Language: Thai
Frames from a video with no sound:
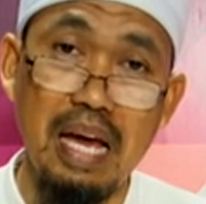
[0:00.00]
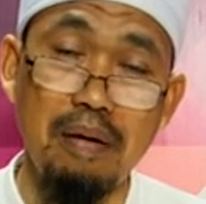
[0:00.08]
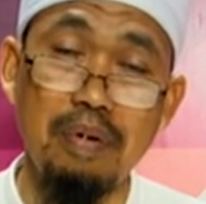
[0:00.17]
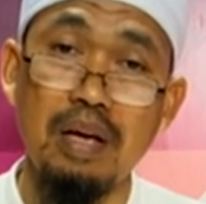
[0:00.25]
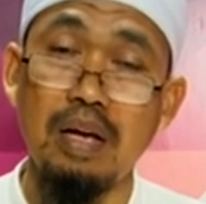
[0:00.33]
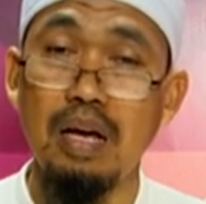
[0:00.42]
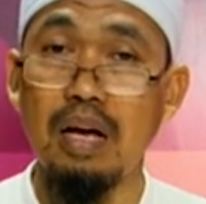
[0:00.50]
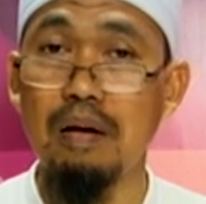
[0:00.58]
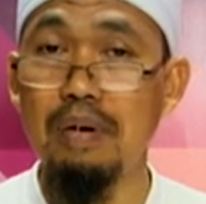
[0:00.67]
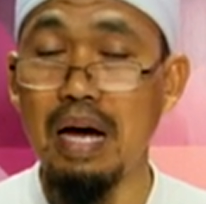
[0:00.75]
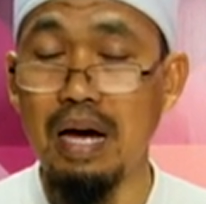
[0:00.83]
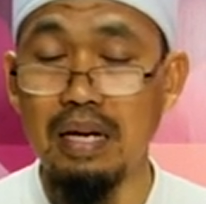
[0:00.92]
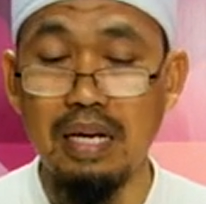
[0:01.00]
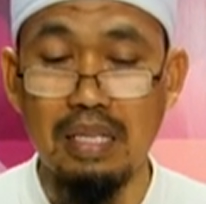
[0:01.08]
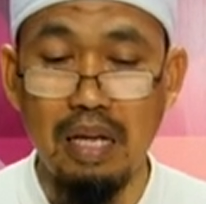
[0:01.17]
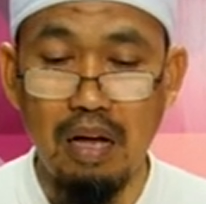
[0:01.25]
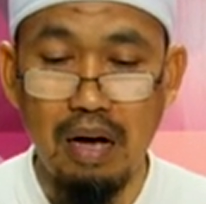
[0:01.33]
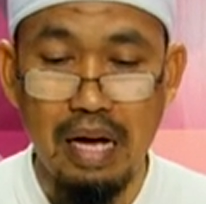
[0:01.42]
บแล้วก็มาหาเรื่อง
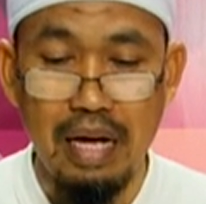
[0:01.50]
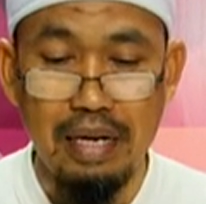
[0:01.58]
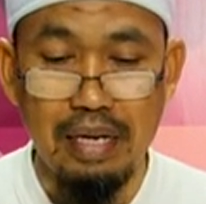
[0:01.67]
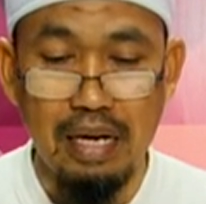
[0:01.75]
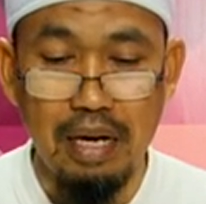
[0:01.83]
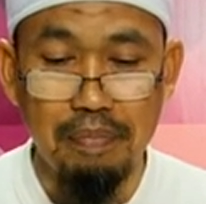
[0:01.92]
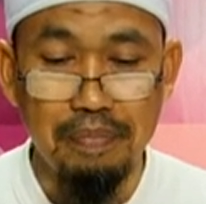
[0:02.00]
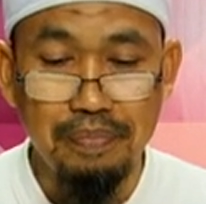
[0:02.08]
ทะเลาะกันนะครับ